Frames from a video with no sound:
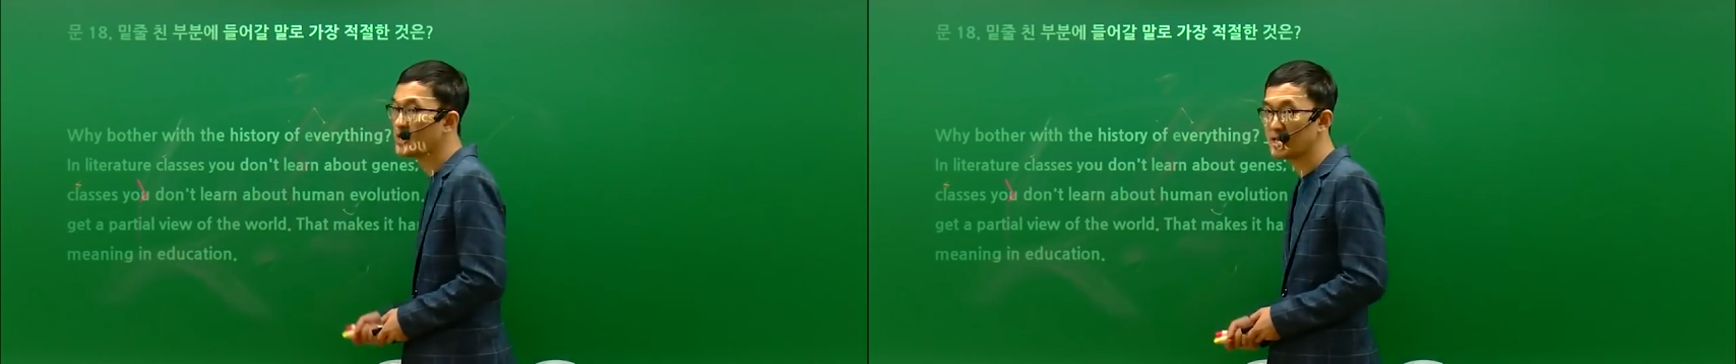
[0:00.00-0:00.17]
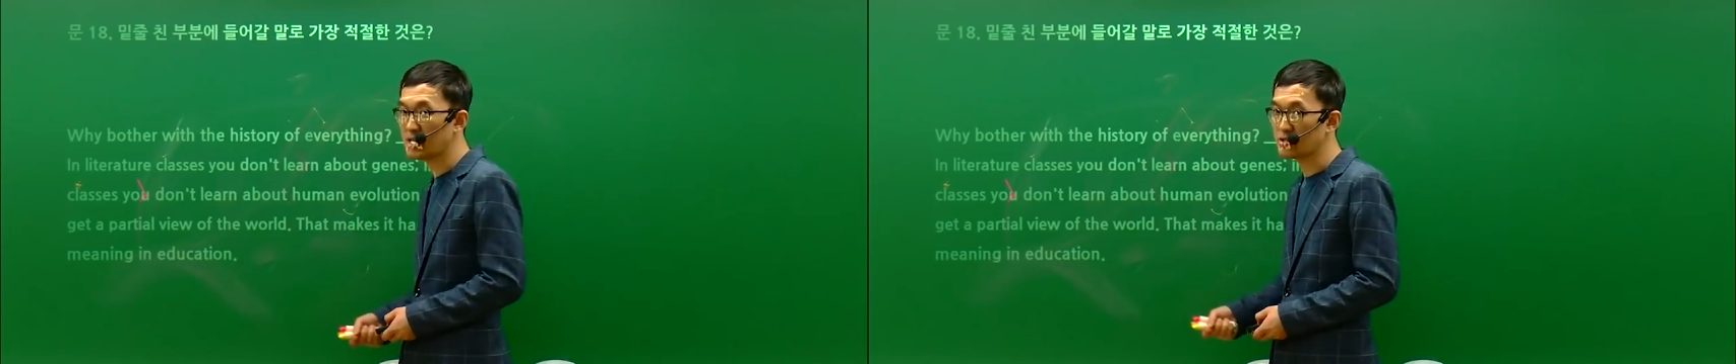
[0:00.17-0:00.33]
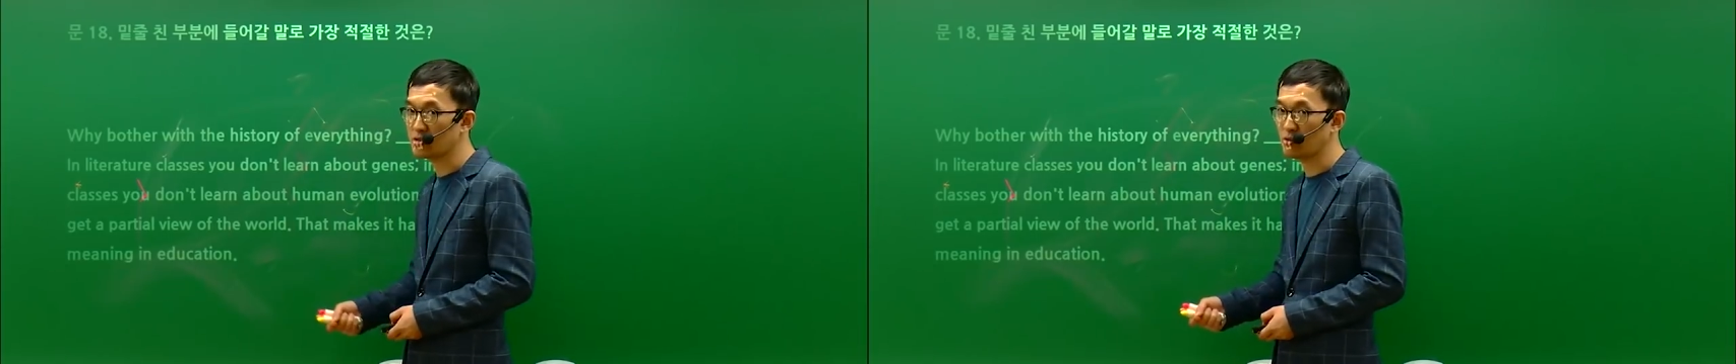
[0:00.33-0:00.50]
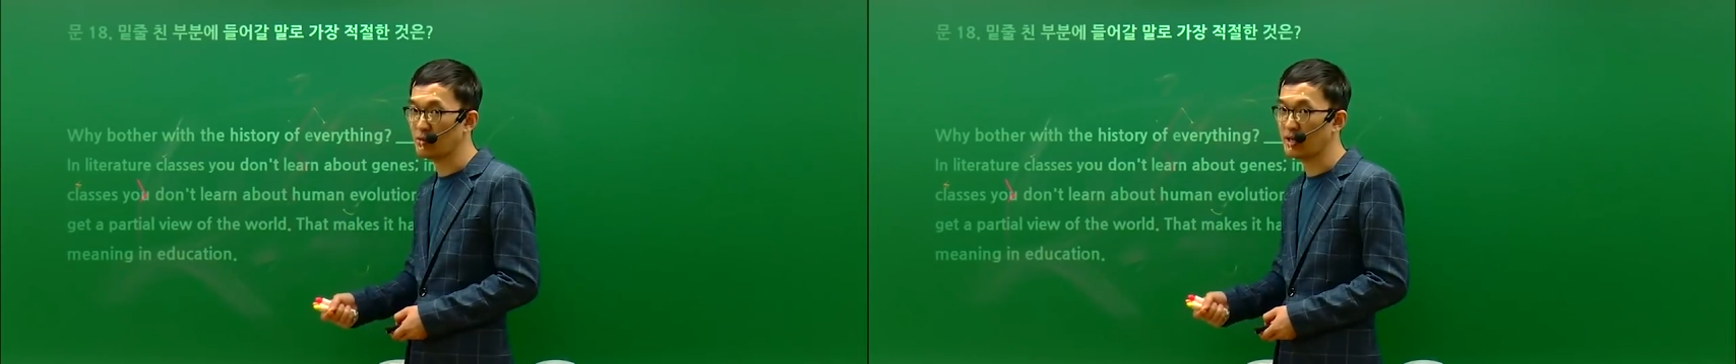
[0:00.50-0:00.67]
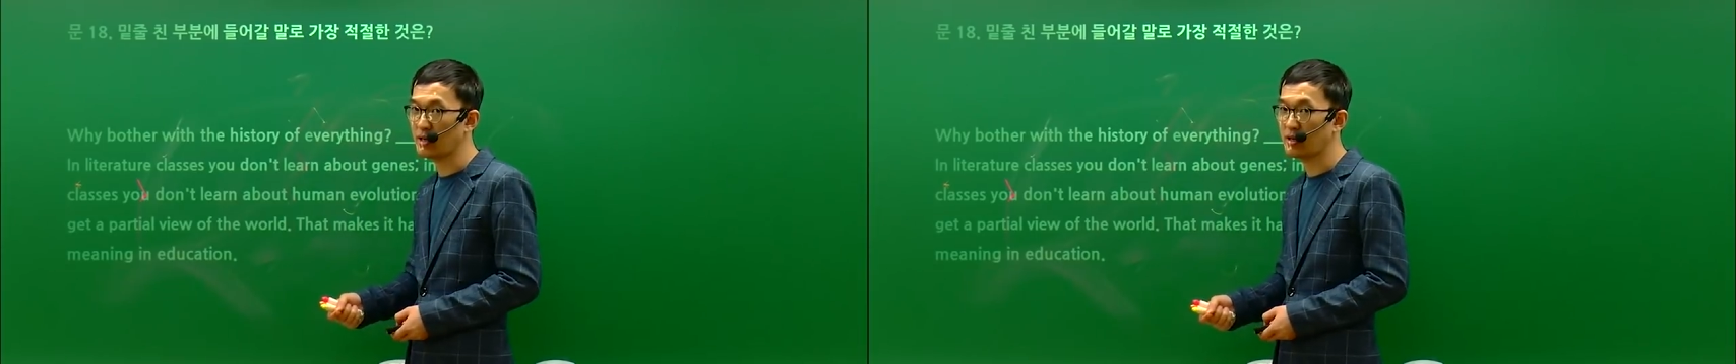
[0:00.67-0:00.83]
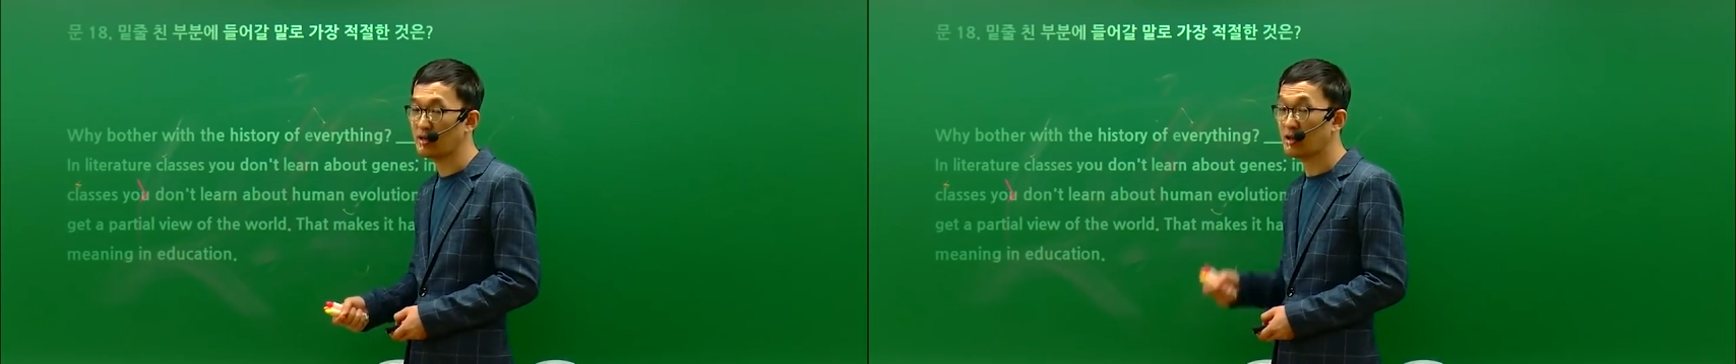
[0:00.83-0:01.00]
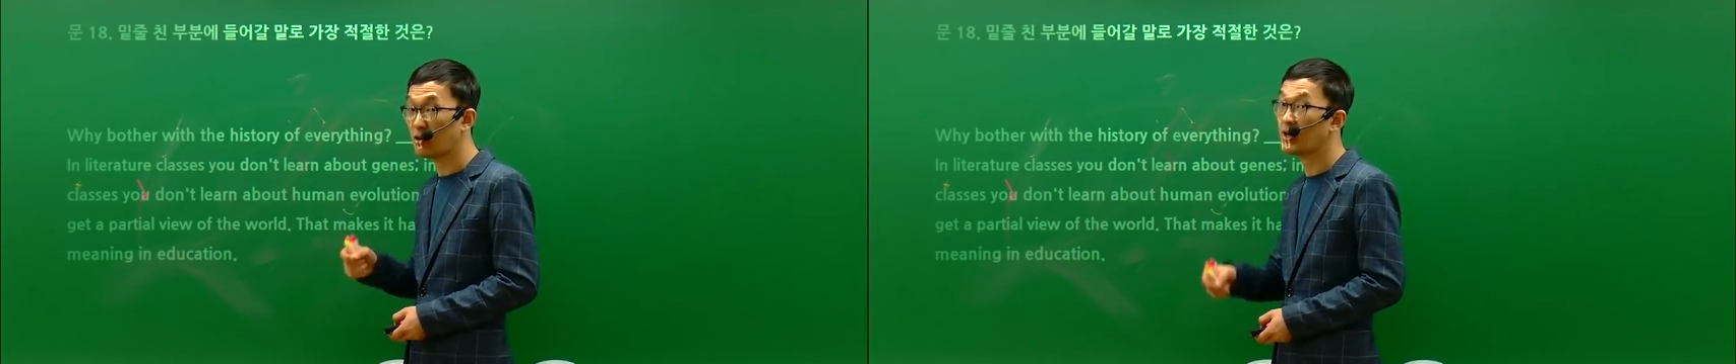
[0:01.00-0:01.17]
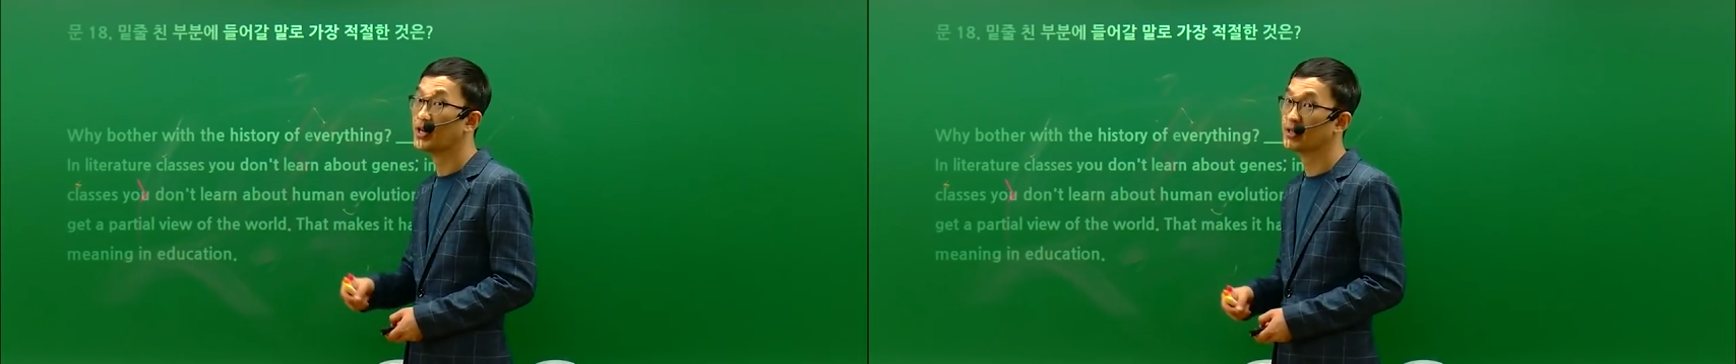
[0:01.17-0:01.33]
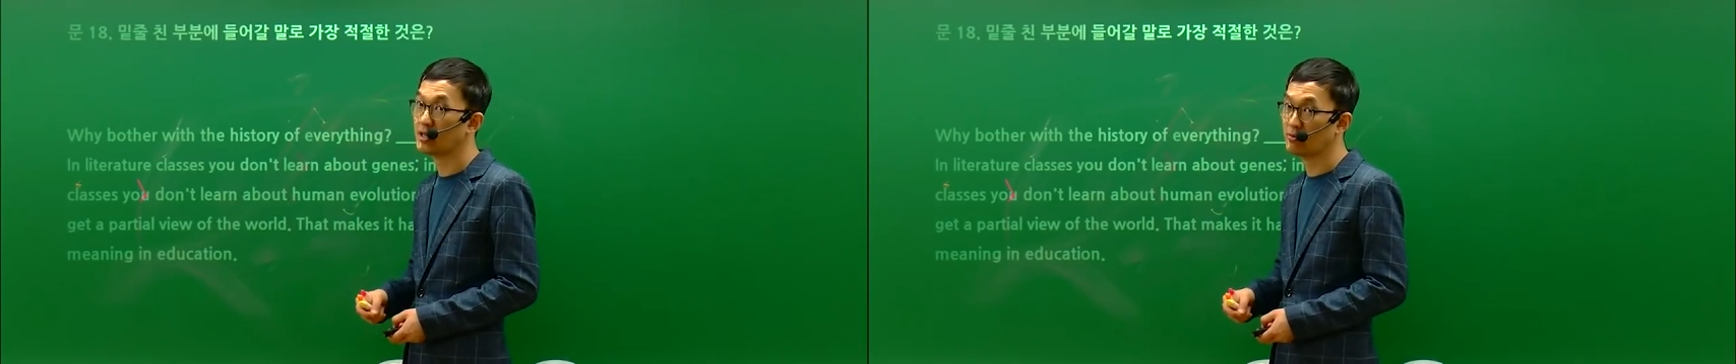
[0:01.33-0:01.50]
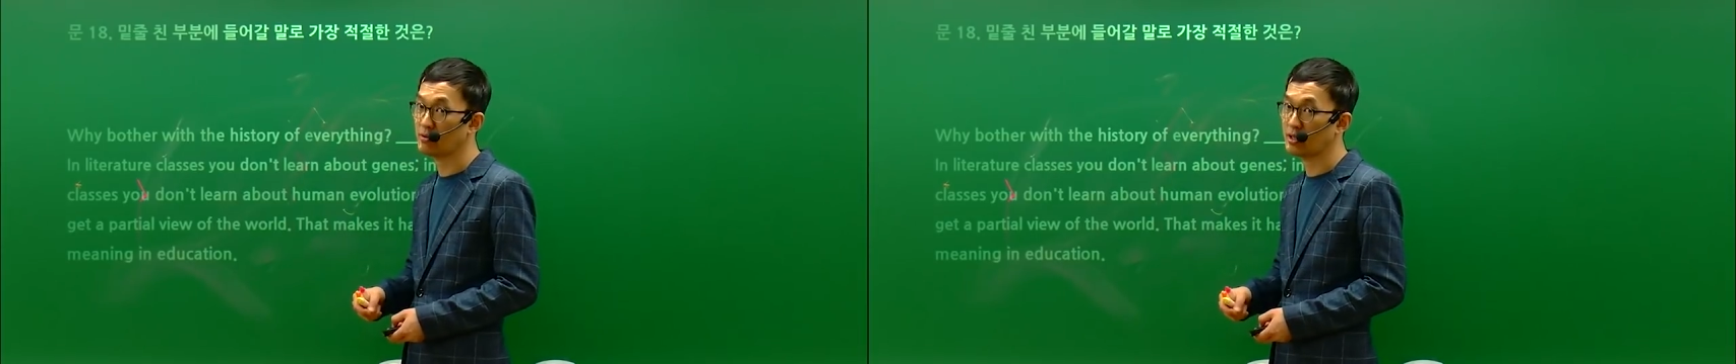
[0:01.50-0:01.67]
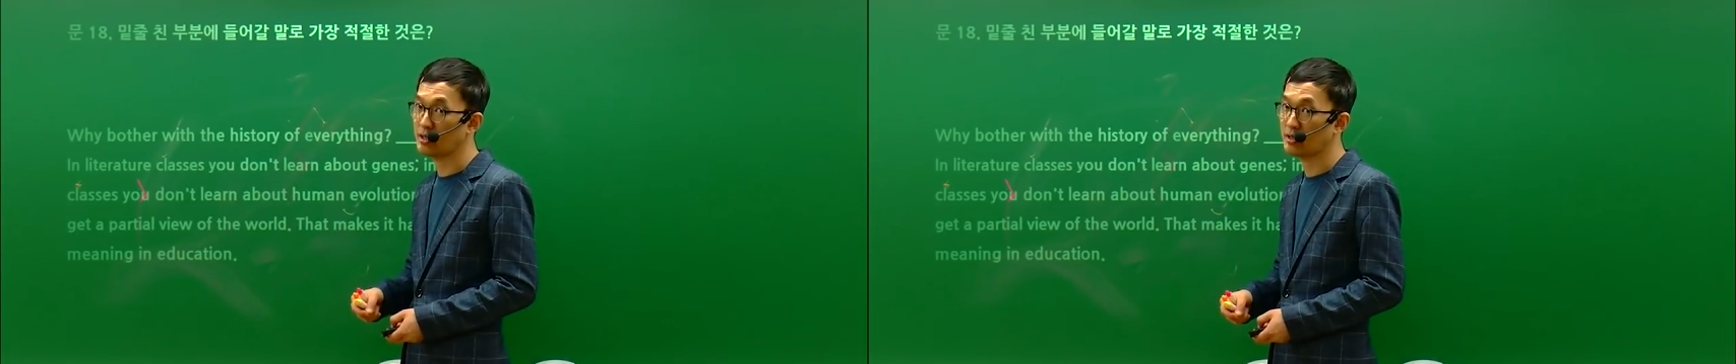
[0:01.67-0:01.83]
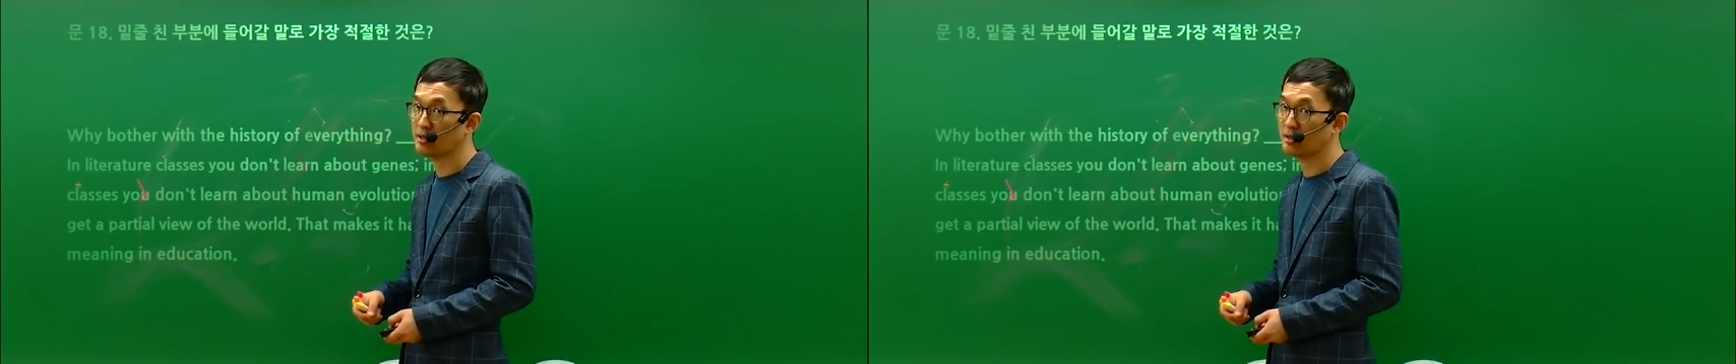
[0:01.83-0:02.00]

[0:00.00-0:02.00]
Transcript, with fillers: 하지 않죠. 왜? 과학 때문에.